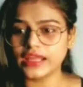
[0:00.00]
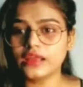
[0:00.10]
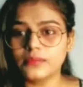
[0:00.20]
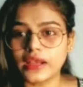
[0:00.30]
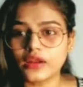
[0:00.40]

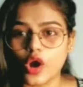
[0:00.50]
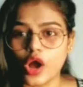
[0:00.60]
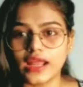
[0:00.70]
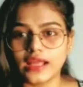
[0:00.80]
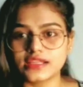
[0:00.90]
एक बार
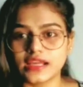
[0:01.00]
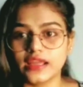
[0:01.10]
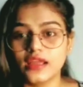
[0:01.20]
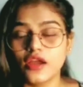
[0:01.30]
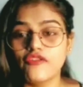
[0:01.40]
कॉल आ जाए
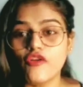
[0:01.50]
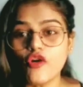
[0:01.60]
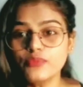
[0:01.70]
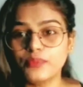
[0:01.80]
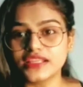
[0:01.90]

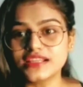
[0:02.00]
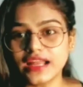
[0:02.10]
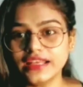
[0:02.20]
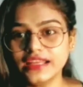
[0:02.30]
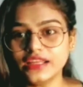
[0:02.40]
फोन
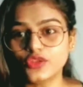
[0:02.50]
बजाने